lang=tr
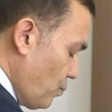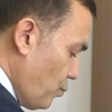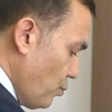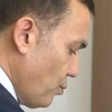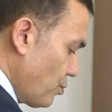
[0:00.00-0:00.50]

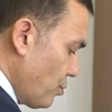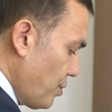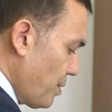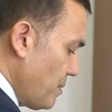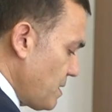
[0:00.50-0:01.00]
bu
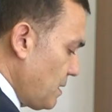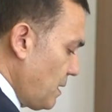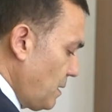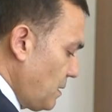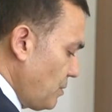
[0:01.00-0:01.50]
son Ramazan
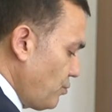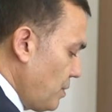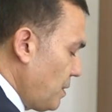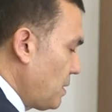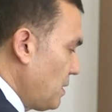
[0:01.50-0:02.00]
ayında
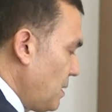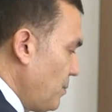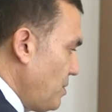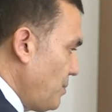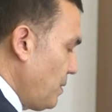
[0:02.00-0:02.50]
şu ana kadar
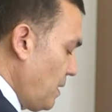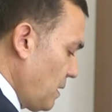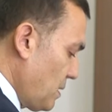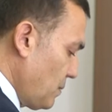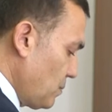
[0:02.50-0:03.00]
5000'e
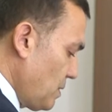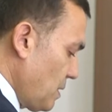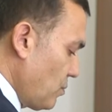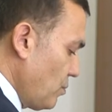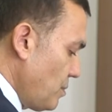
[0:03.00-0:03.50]
yakın
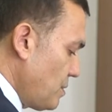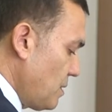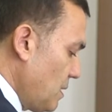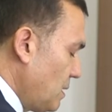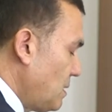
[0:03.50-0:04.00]
gıda
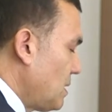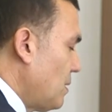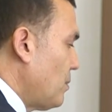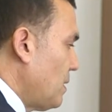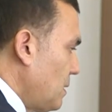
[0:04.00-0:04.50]
kolisi dağıttık
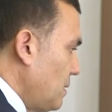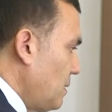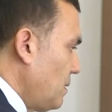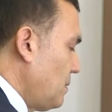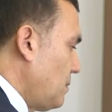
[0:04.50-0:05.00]
ama
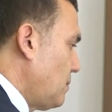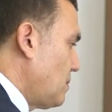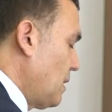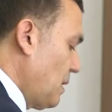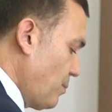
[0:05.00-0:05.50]
e,
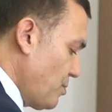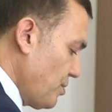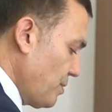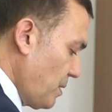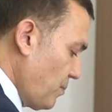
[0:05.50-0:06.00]
talep
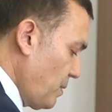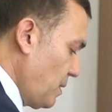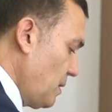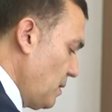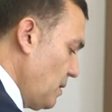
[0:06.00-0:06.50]
çığ
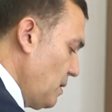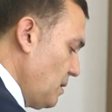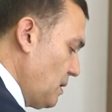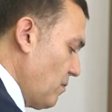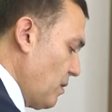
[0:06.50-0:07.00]
gibi
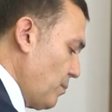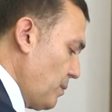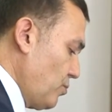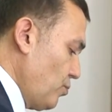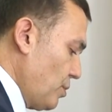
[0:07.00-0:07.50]
devam
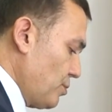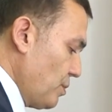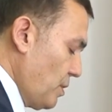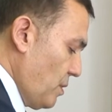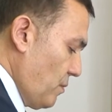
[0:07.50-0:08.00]
ediyor
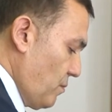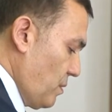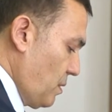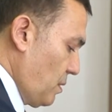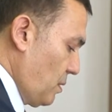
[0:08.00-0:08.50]

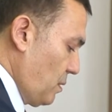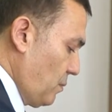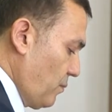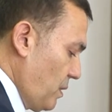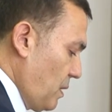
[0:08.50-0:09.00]

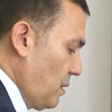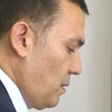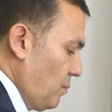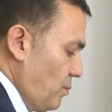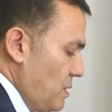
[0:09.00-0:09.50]
ve, ve
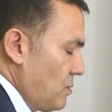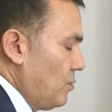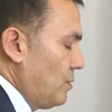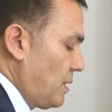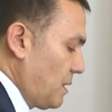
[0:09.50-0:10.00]
biz
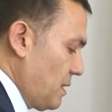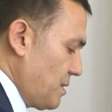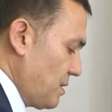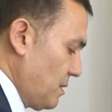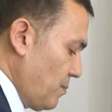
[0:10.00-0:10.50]
onları
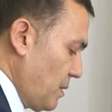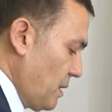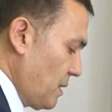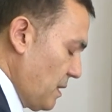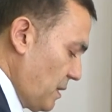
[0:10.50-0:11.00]

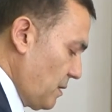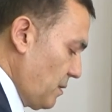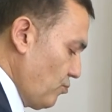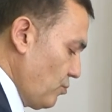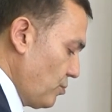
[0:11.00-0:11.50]
karşılamaya gayret
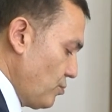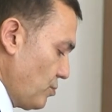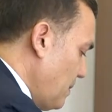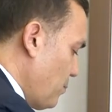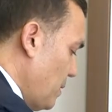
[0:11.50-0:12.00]
ediyoruz.
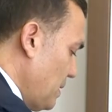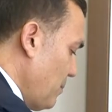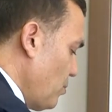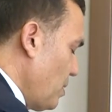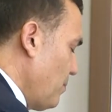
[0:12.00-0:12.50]

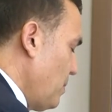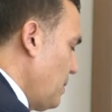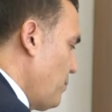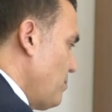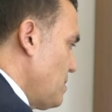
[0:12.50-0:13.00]
Pandemi dönemi
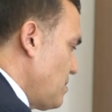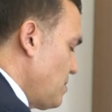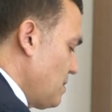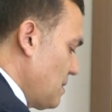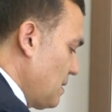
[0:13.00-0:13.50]
hepimiz
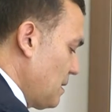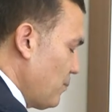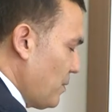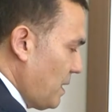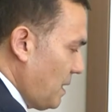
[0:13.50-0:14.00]
için
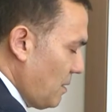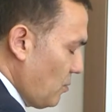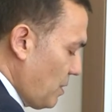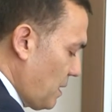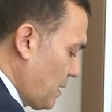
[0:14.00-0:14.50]
zaten paralel
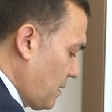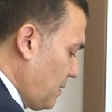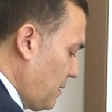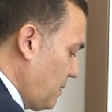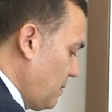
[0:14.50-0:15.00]
olarak
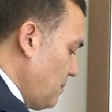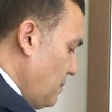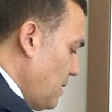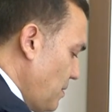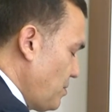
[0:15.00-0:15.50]
e,
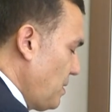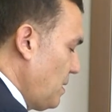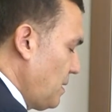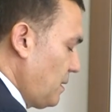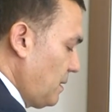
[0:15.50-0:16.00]
aynı
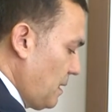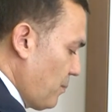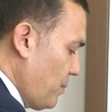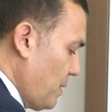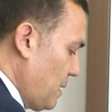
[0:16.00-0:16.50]
şeyleri
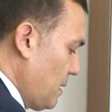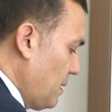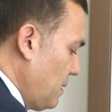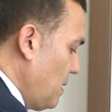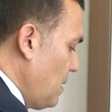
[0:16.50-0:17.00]
yapmaya
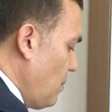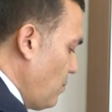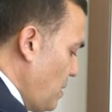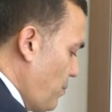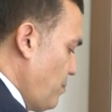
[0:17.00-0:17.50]

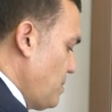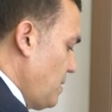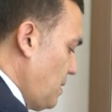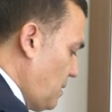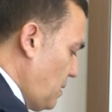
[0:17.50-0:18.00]
bir
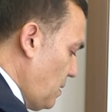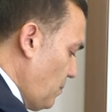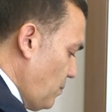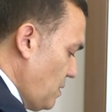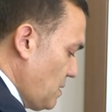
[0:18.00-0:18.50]
hepimizi
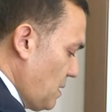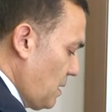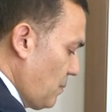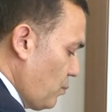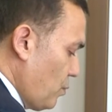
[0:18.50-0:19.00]
itti. Biz
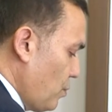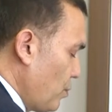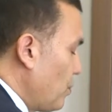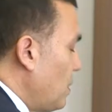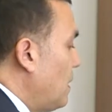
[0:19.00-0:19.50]
de bu
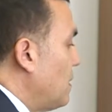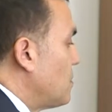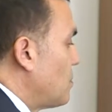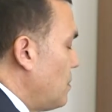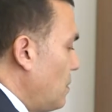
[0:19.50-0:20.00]
konuda
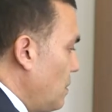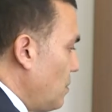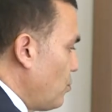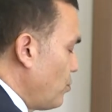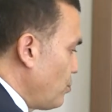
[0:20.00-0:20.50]

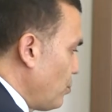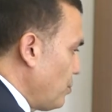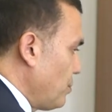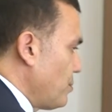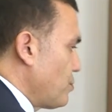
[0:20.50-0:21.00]
e, kurmuş
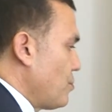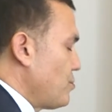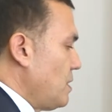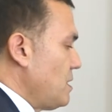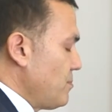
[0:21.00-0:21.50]
olduğumuz
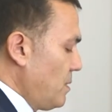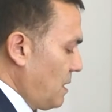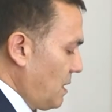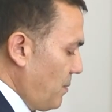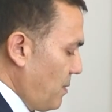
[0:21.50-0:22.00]
Sosyal Hizmet
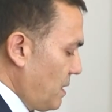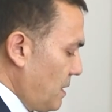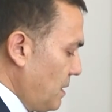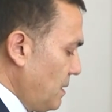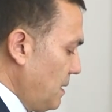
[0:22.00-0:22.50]
Ekibi
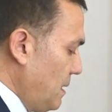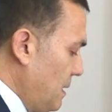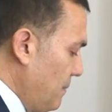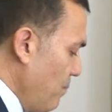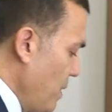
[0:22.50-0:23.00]

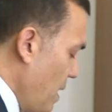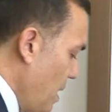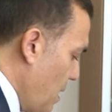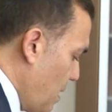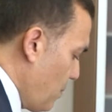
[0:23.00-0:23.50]
kanalıyla
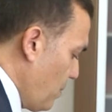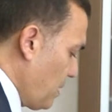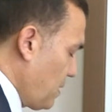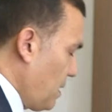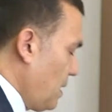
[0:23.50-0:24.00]
e,
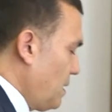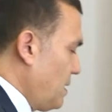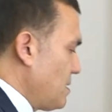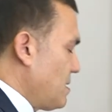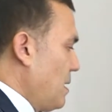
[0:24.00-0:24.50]
bir kere
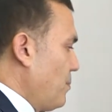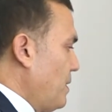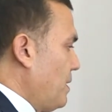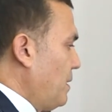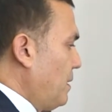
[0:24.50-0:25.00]
ihtiyaç
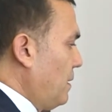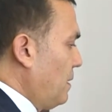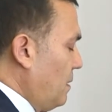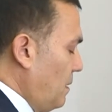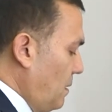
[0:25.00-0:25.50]

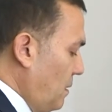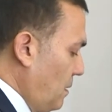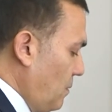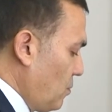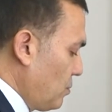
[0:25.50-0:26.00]
sahiplerini
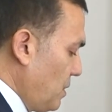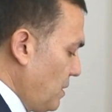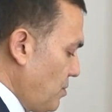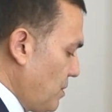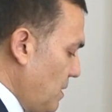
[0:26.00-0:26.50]
e,
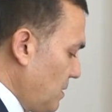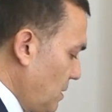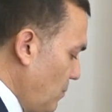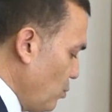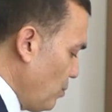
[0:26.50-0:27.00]
ortaya
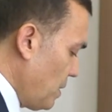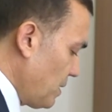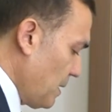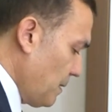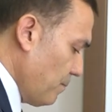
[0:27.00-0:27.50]
çıkardık.
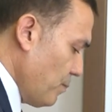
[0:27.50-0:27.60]
Bunlardan